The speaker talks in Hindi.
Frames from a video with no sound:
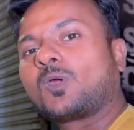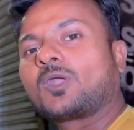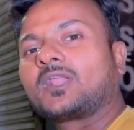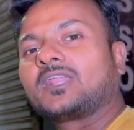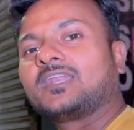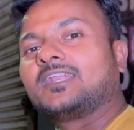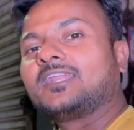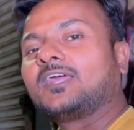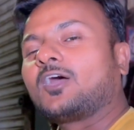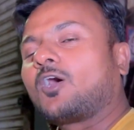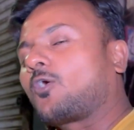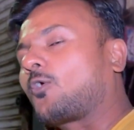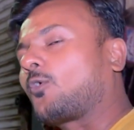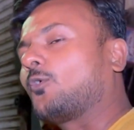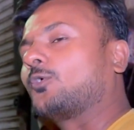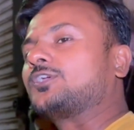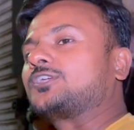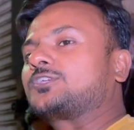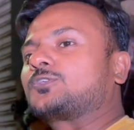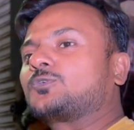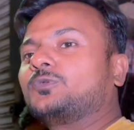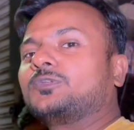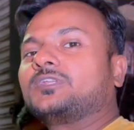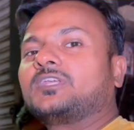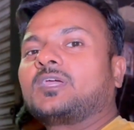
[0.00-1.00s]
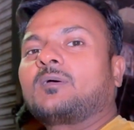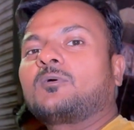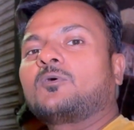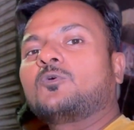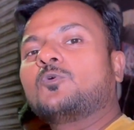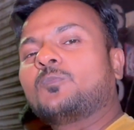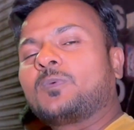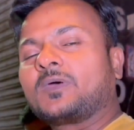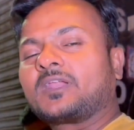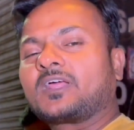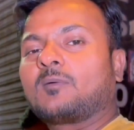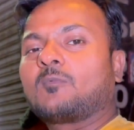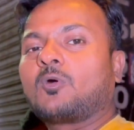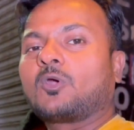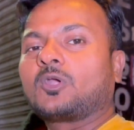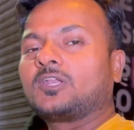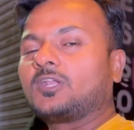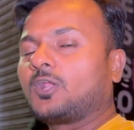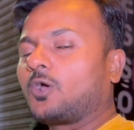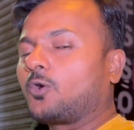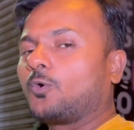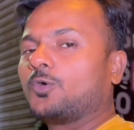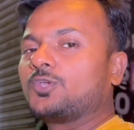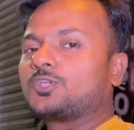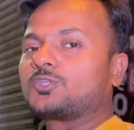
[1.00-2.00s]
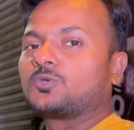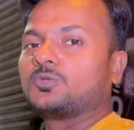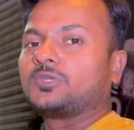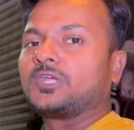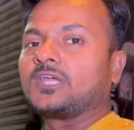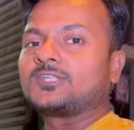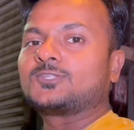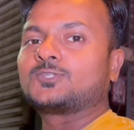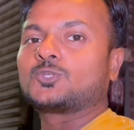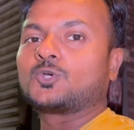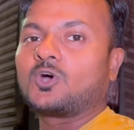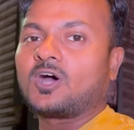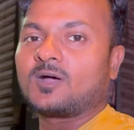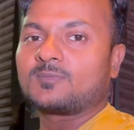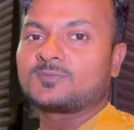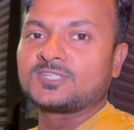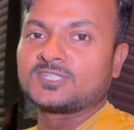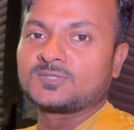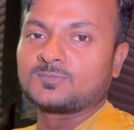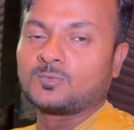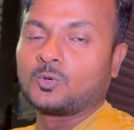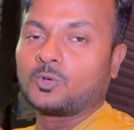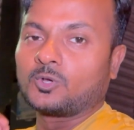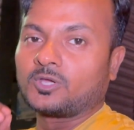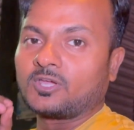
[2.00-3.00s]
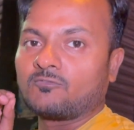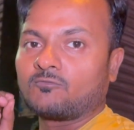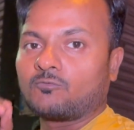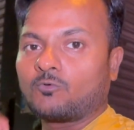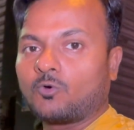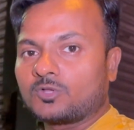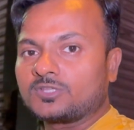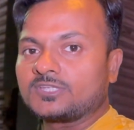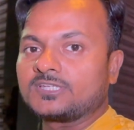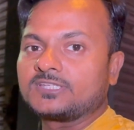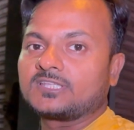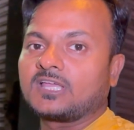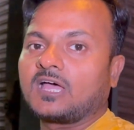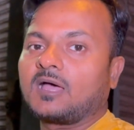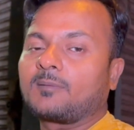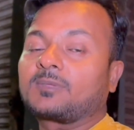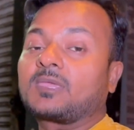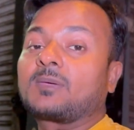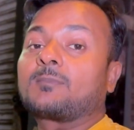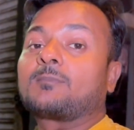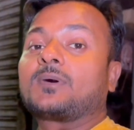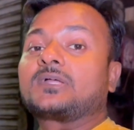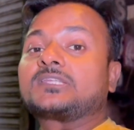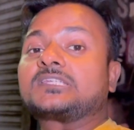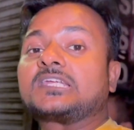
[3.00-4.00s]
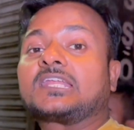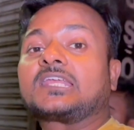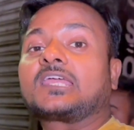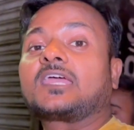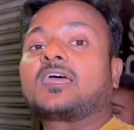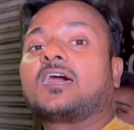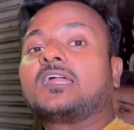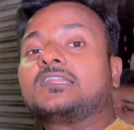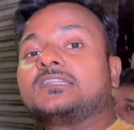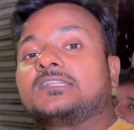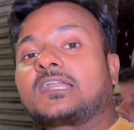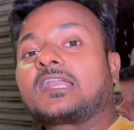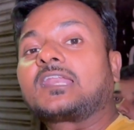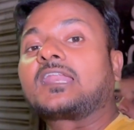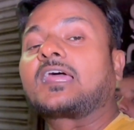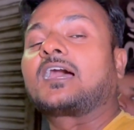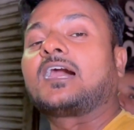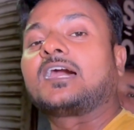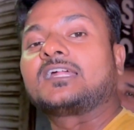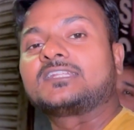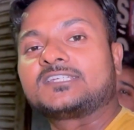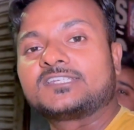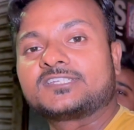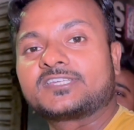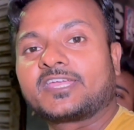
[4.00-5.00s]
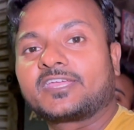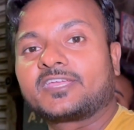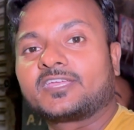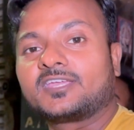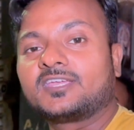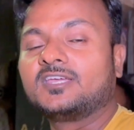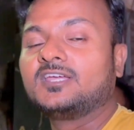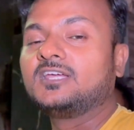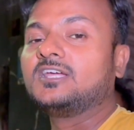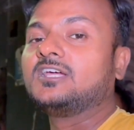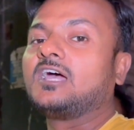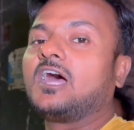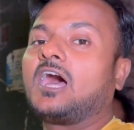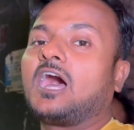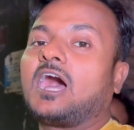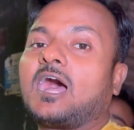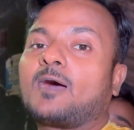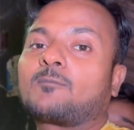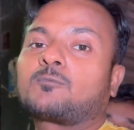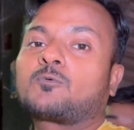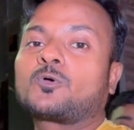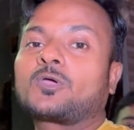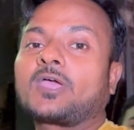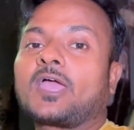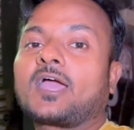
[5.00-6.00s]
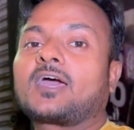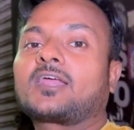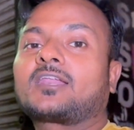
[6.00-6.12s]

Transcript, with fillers: मॉडल ले आओ कोई इशू नहीं है ऊपर का मॉडल ले आओ कोई इशू नहीं है जो आप चीज़ बोलोगे वो चीज़ें आपके बजट के अंदर लगा दी जाएंगी आपको क्या